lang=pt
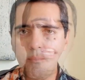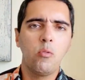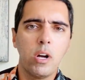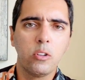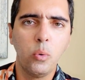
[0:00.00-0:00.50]

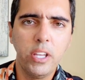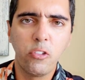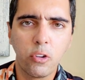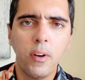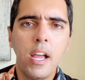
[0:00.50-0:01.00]
Enquanto
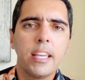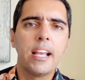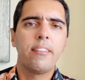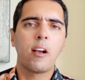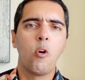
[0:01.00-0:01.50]
isso,
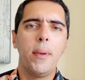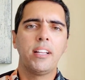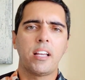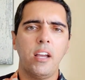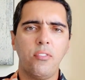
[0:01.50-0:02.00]
quem quiser
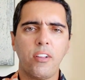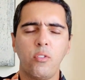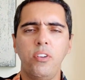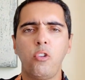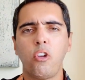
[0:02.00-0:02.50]
comenta que aí eu
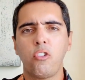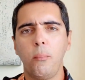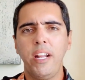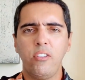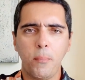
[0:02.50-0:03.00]
faço um vídeo só
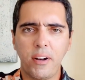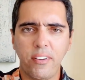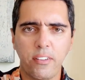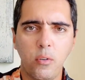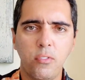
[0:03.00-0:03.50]
sobre isso para
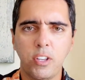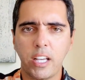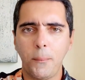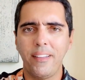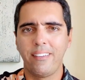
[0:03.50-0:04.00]
fazer, eu vou
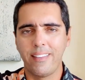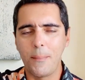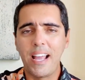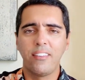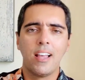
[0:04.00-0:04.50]
ter que
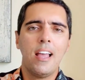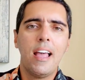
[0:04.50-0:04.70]
pesquisar mais.